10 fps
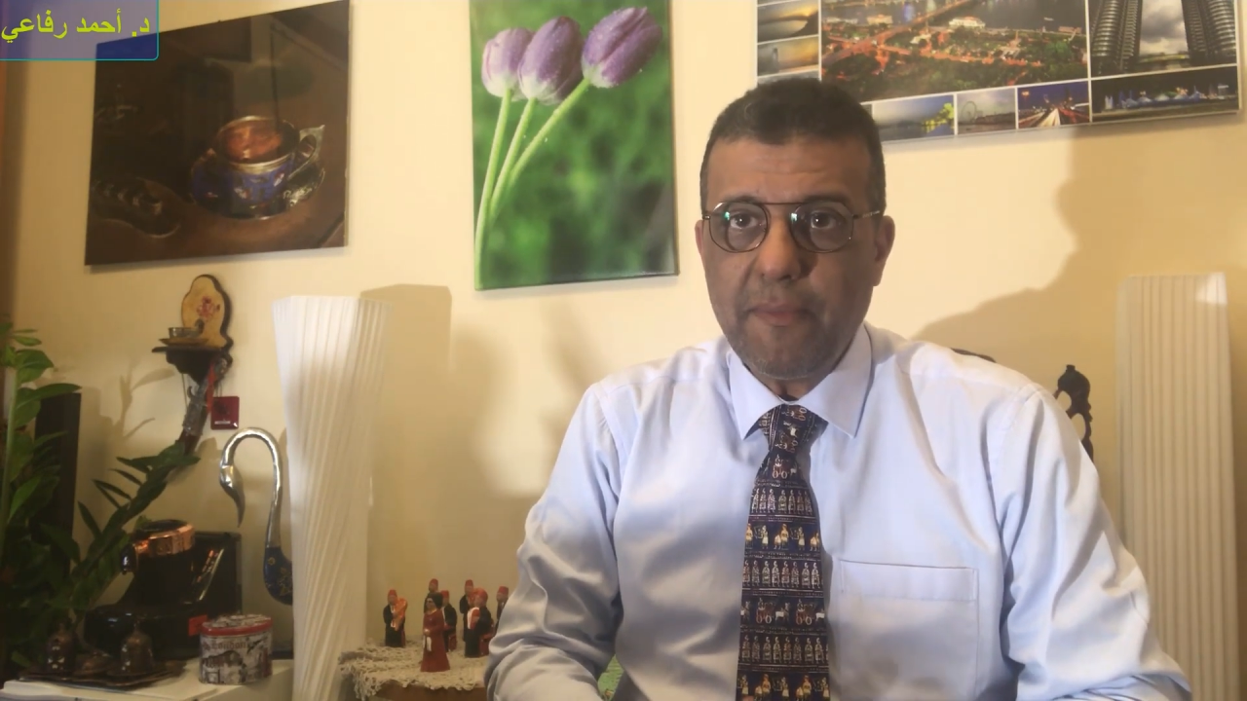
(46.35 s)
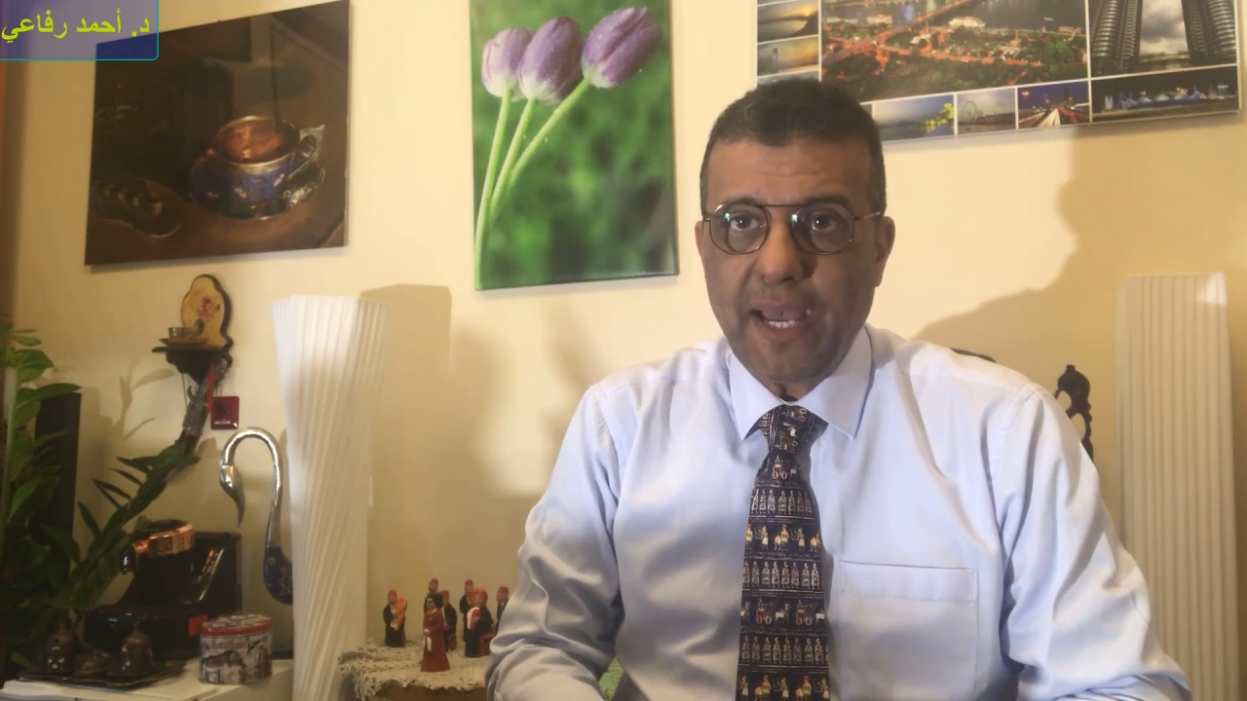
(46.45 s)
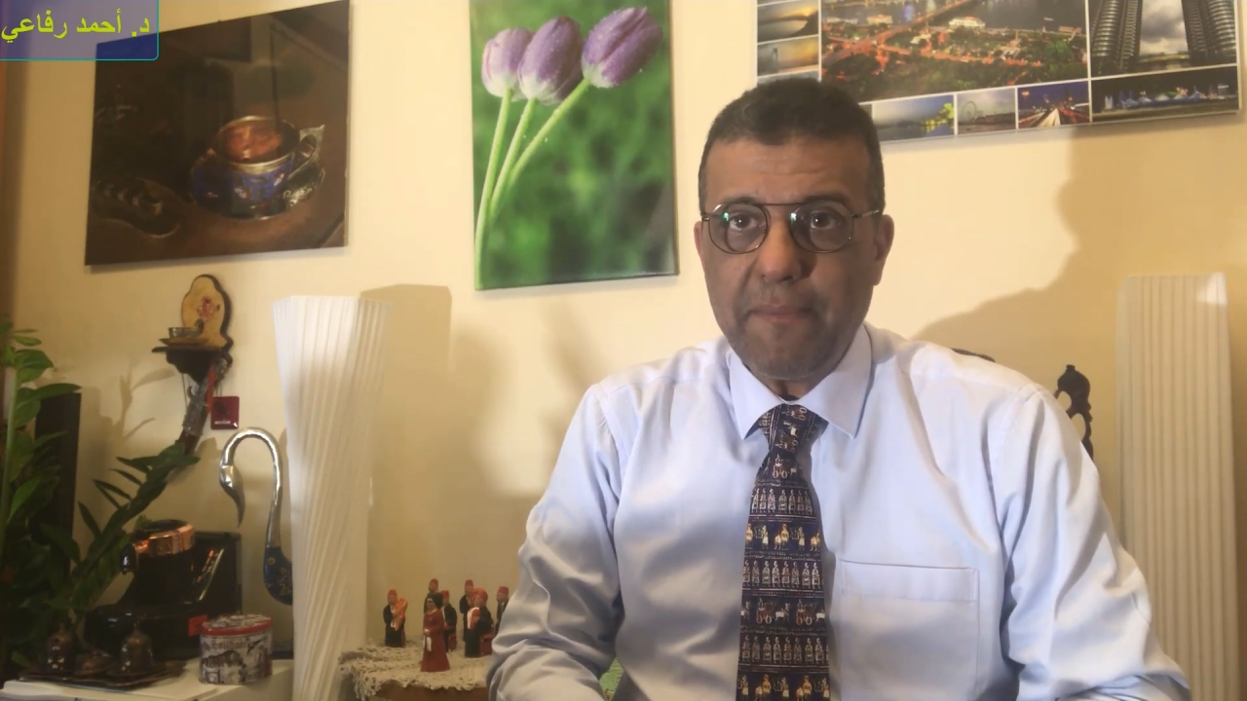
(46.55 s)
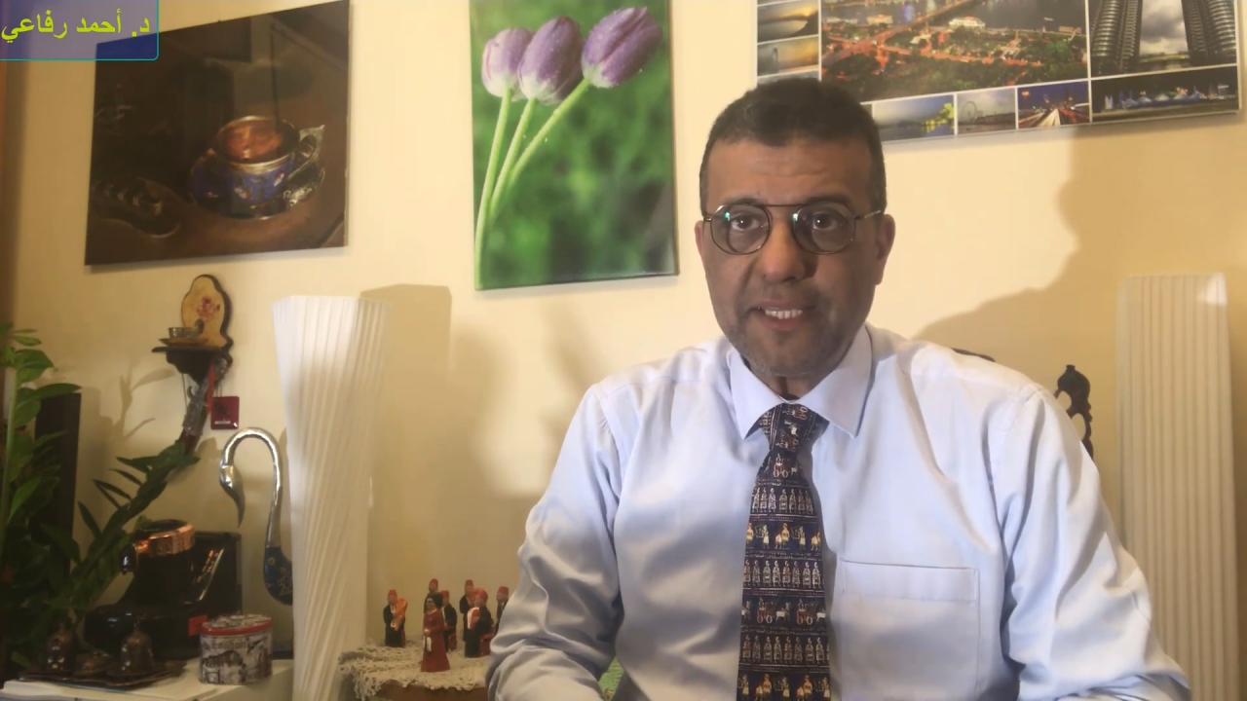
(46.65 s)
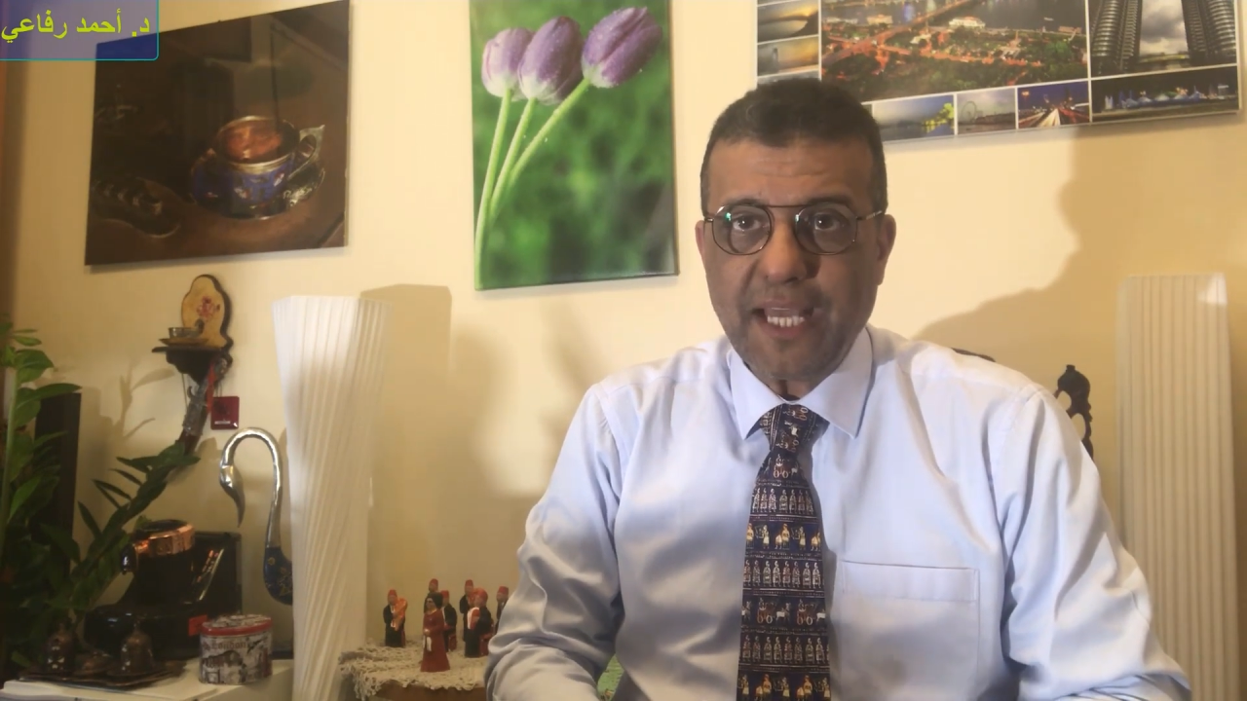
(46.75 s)

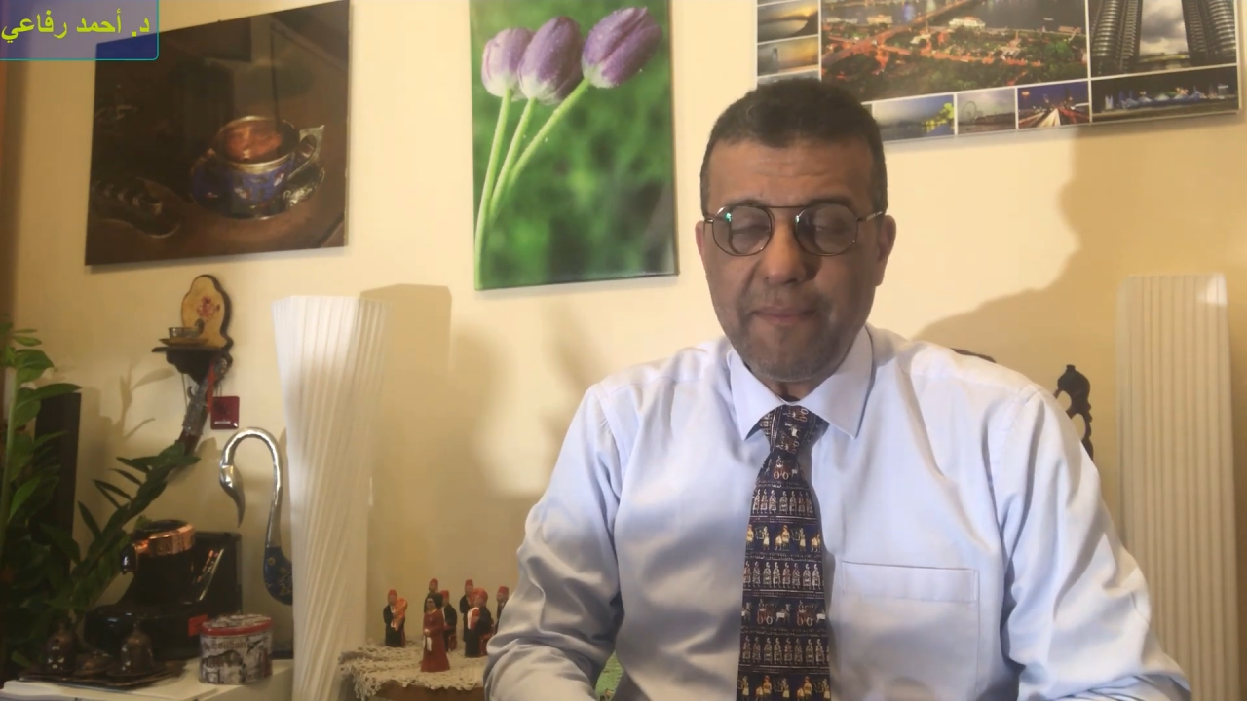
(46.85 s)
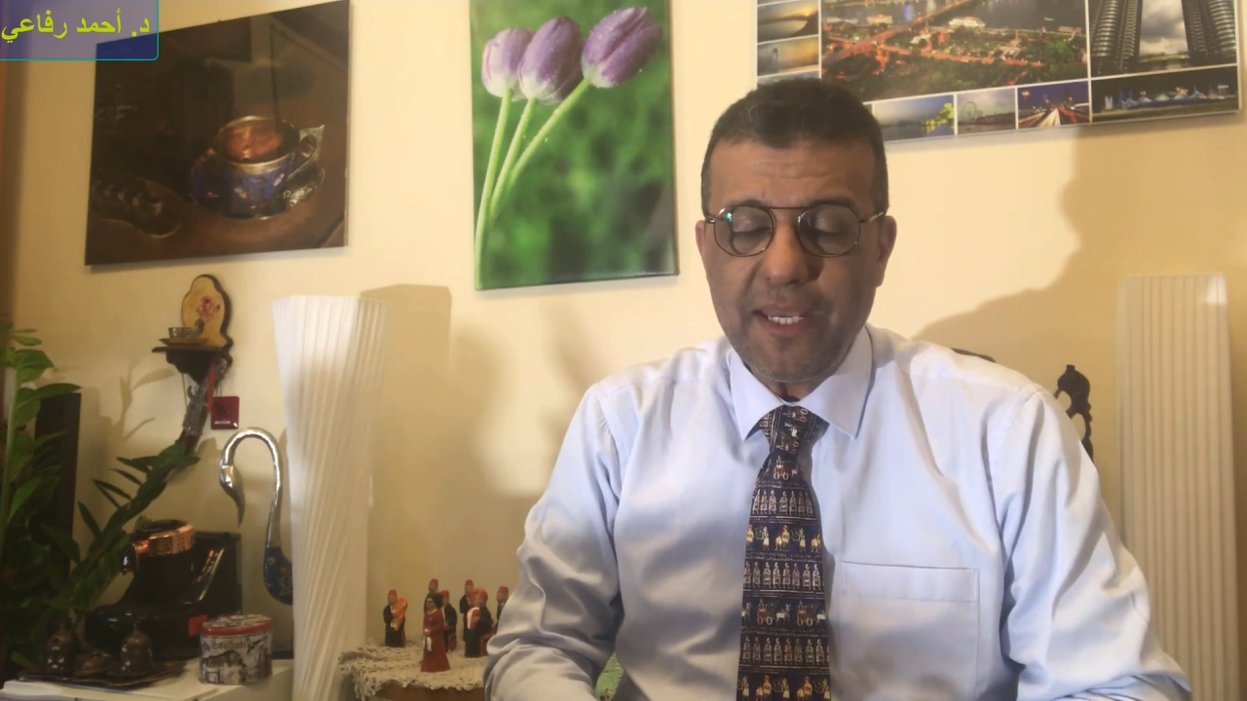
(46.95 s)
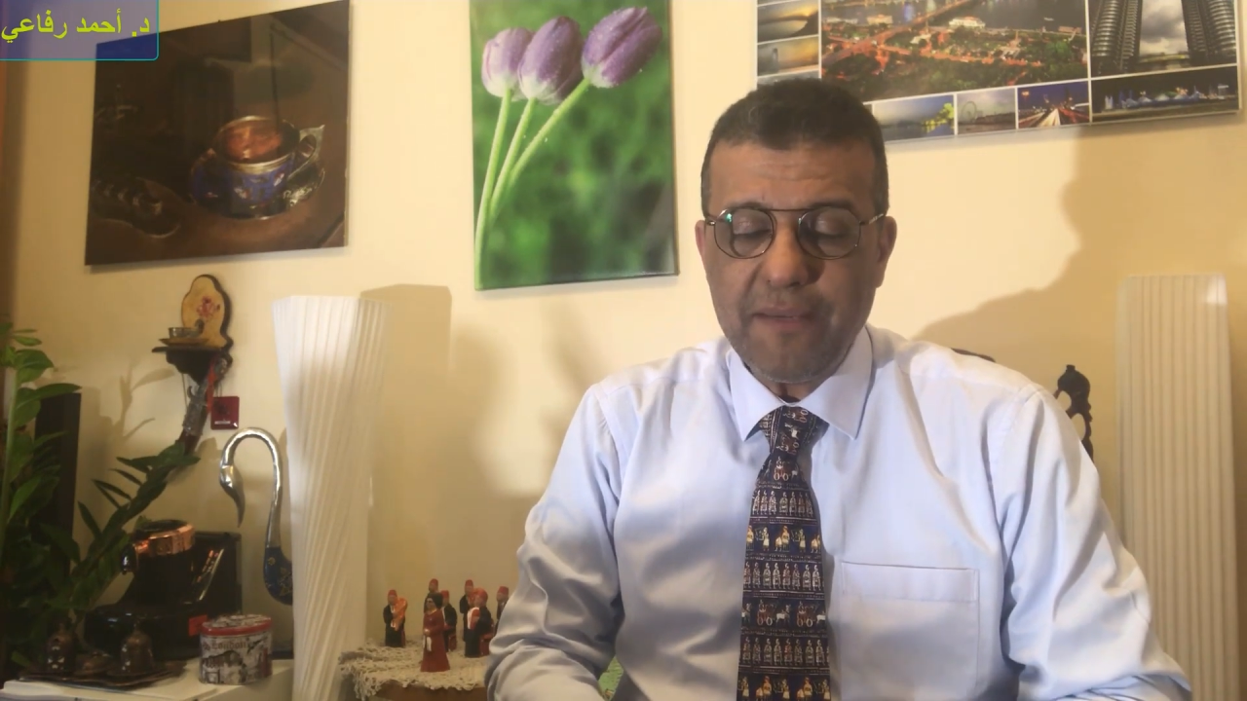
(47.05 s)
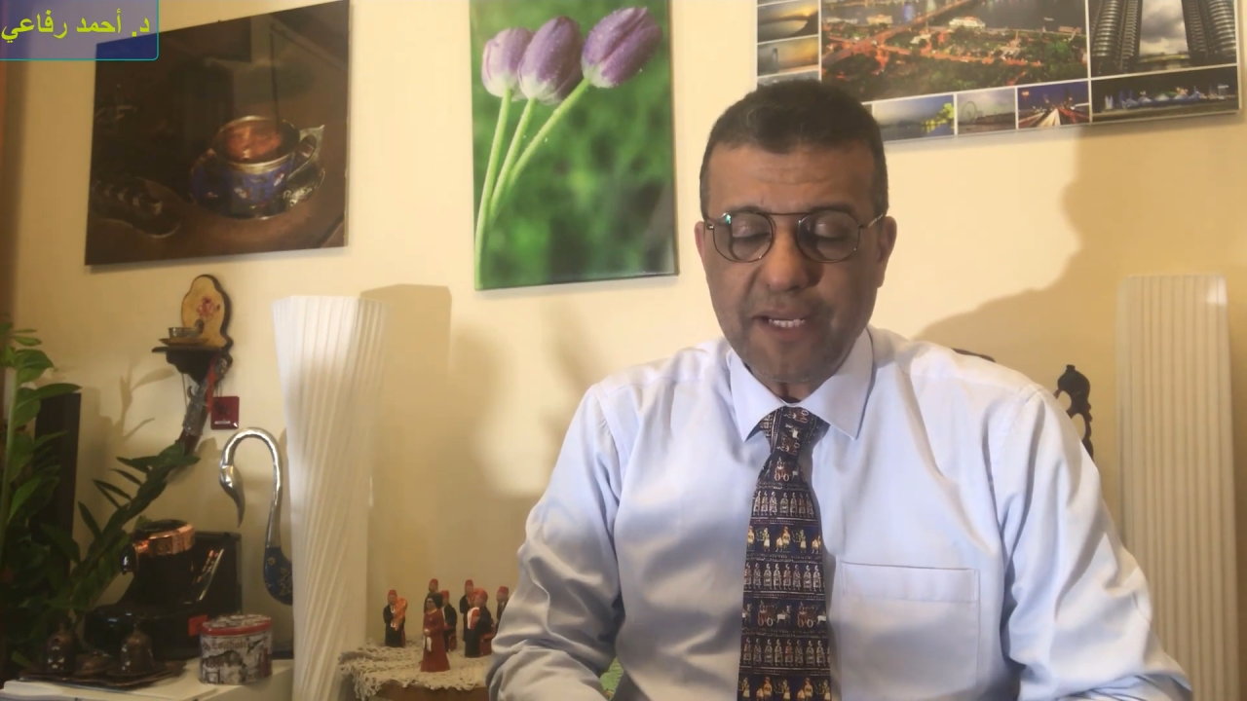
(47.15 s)
بمحمد حمائي